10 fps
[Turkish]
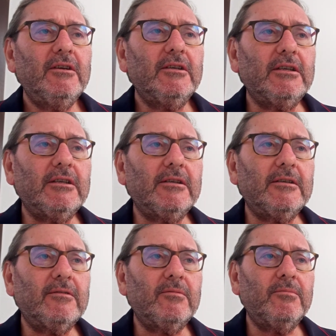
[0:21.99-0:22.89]
e,
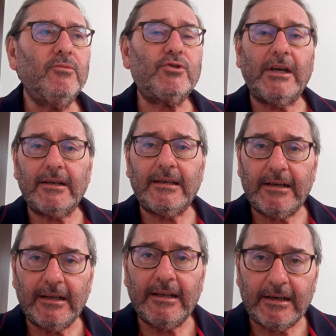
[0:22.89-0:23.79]

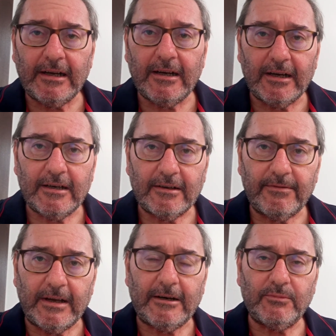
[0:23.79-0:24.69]
müzakerelere
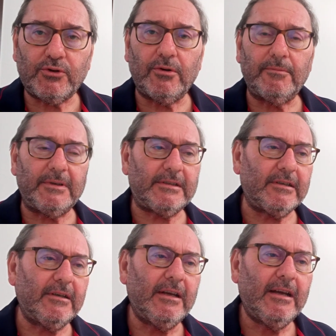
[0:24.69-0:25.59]
ağırlık vermiş
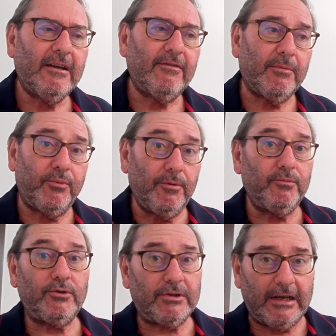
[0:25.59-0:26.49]
olması ve bu
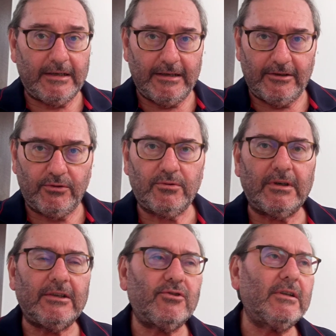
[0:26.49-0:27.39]
müzakere
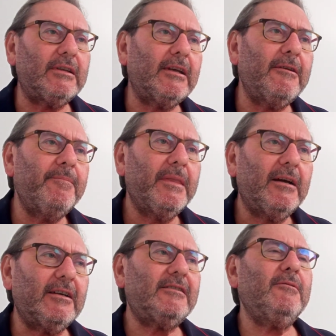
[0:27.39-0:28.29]
sürecinde
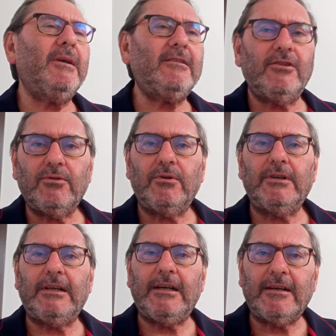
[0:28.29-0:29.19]
asimetrik
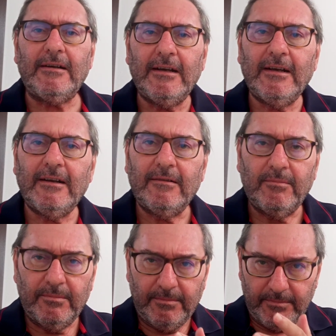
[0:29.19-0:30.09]
olarak
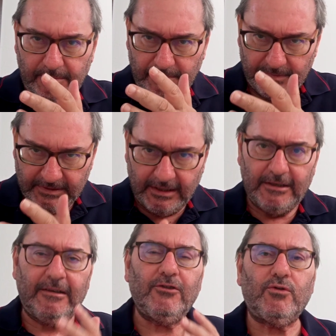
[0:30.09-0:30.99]

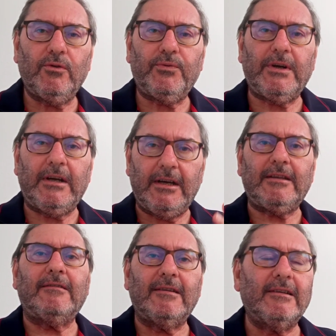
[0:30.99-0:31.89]
Sirte Cufra
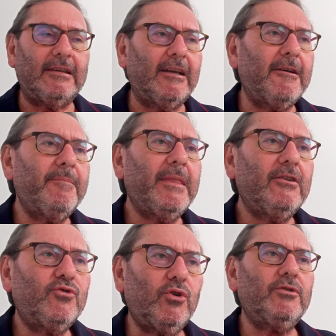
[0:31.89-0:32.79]
hattında
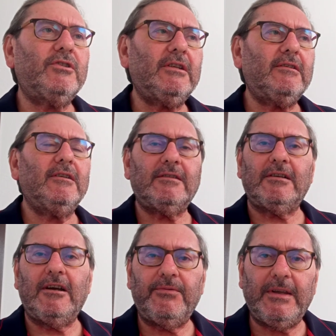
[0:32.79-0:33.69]
çok ciddi
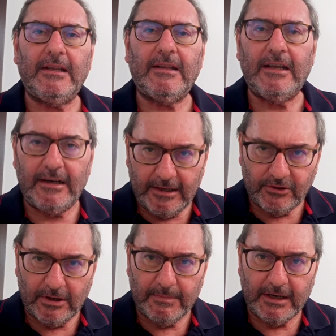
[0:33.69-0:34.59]
zafiyetler
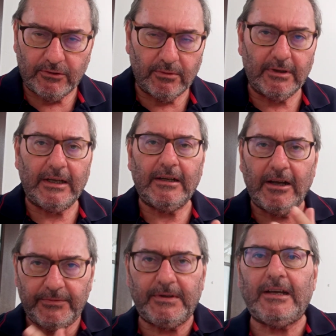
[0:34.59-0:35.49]
yaşamakta olan
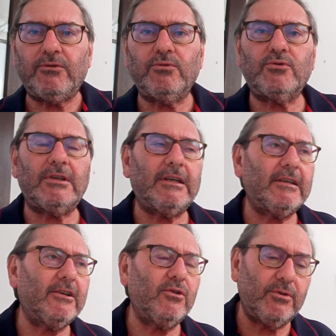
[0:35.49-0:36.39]
Hafter
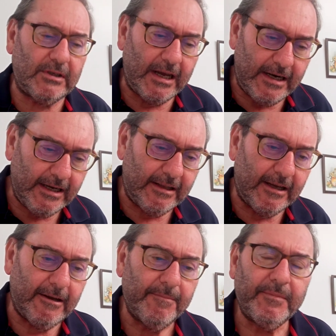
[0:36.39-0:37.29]
güçlerinin
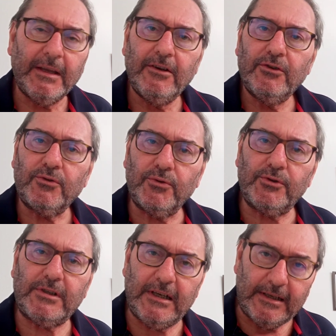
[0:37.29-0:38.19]
özellikle
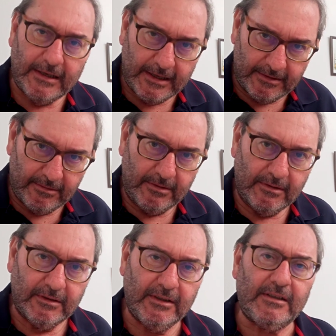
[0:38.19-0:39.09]
Rusya'dan
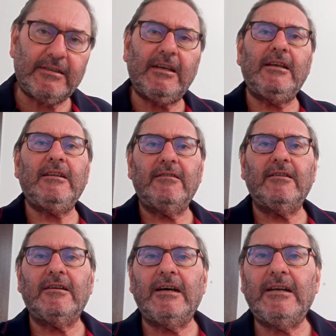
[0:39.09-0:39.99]
hızla
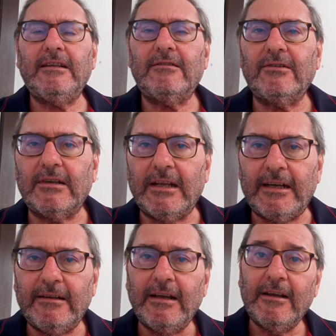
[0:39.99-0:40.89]
intikal
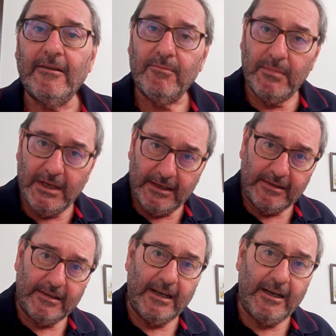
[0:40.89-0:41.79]
ettirilen
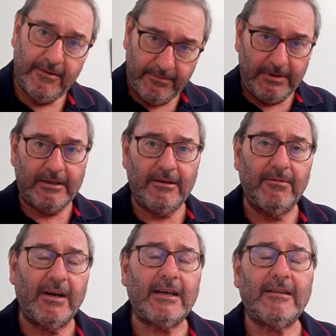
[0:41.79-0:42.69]
milisler ve ki
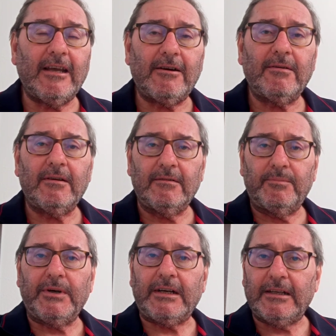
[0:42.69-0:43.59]
Wagner
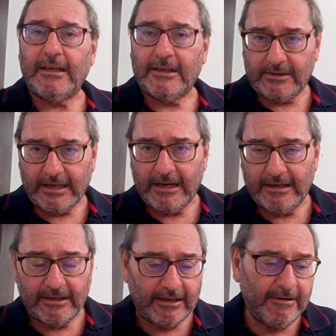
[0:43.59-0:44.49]
paralı
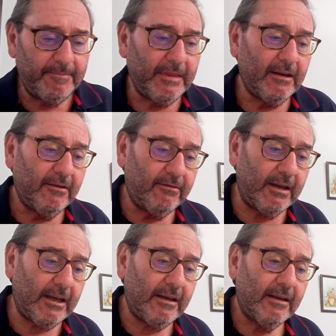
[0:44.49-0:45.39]
askerleri
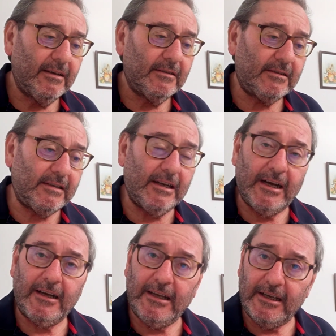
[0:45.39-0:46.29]
ve
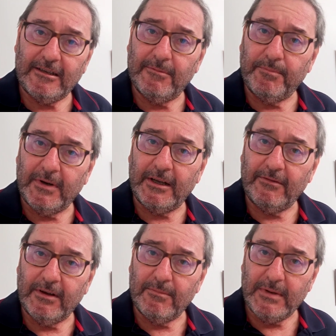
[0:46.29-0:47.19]
silah,
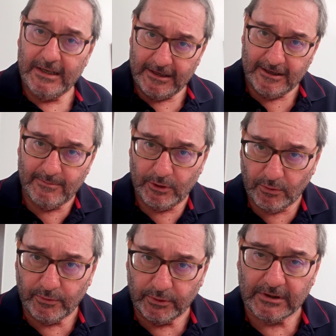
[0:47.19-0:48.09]
ekipman ve
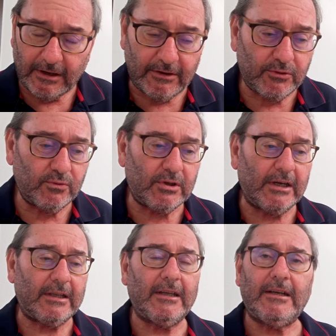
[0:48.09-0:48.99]
MiG-29 savaş
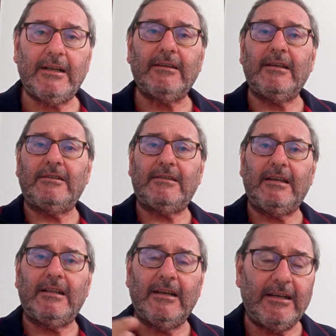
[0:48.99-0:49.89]
uçaklarıyla
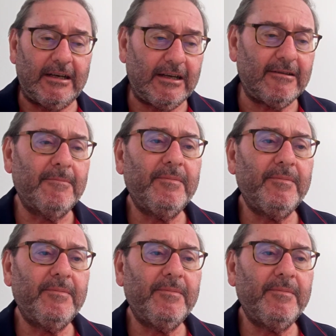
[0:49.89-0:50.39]
desteklenerek